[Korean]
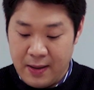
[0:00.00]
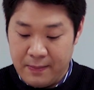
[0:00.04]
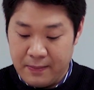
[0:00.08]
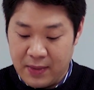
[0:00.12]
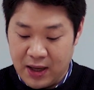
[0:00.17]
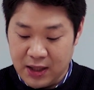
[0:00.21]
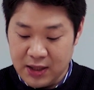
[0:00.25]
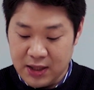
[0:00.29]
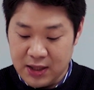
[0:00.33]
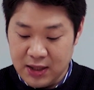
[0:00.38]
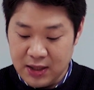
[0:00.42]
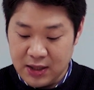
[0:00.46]

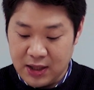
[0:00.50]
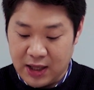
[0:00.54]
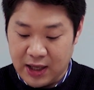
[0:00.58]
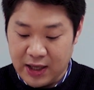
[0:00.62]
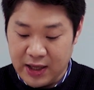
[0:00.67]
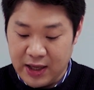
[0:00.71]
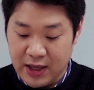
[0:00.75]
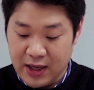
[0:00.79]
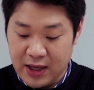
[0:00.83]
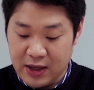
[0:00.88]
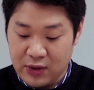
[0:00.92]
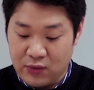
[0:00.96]
만일
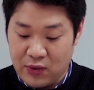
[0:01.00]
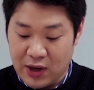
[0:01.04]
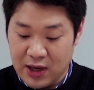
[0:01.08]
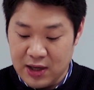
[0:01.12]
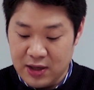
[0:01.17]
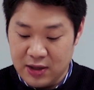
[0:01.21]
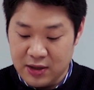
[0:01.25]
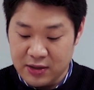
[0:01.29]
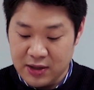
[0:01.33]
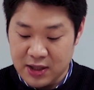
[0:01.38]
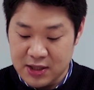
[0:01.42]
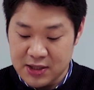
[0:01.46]
가해
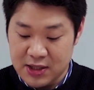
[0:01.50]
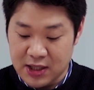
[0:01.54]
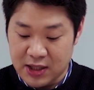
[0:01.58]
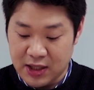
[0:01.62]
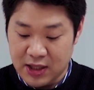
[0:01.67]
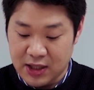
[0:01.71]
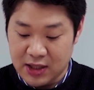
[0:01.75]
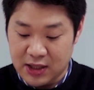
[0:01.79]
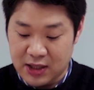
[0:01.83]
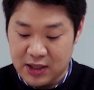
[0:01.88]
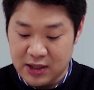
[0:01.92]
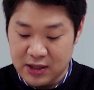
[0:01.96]
관련
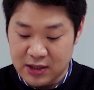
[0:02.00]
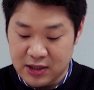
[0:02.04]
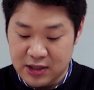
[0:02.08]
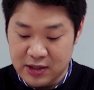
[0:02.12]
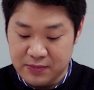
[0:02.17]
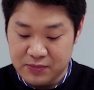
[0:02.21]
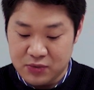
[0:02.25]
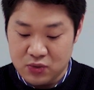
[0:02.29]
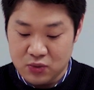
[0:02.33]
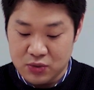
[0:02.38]
학생이 긴급